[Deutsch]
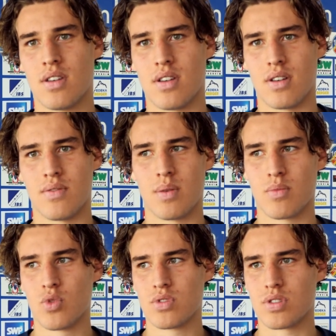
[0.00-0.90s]
Äh, wir
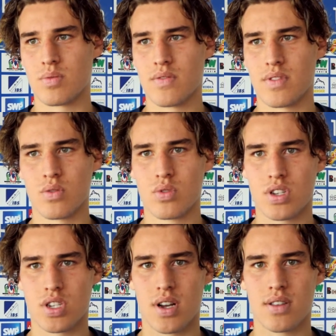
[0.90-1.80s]
haben gut gespielt, wir sind gut
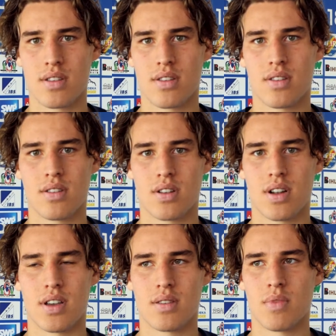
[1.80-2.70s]
gestartet,
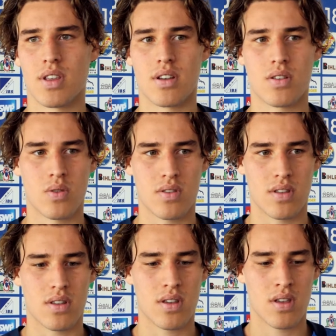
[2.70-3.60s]
gleich mit der
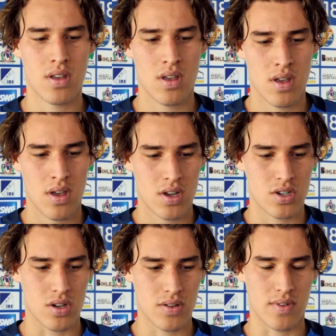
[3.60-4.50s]
großen
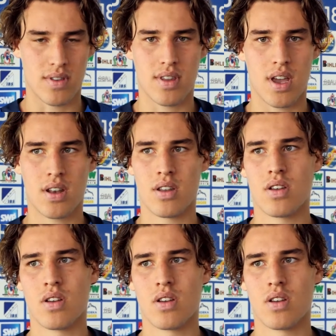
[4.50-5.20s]
Chance von Stan.